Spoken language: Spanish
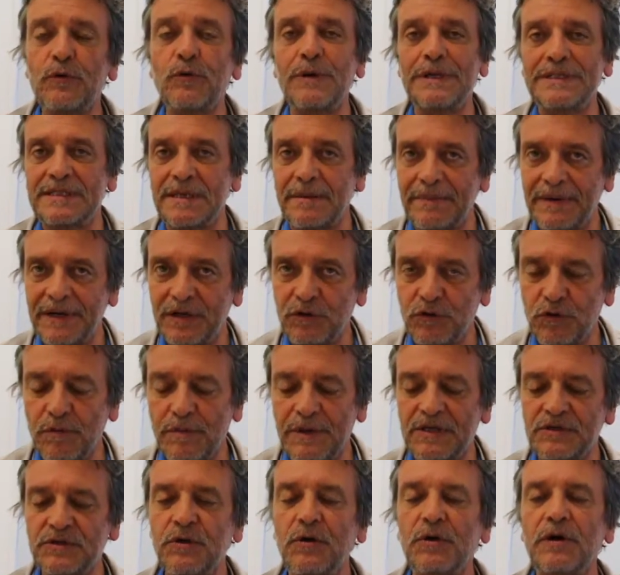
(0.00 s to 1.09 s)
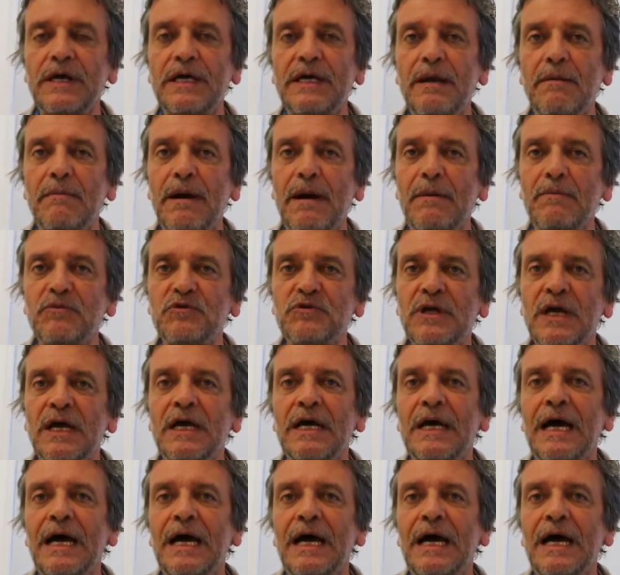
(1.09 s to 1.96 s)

o esa perturbación que llamamos.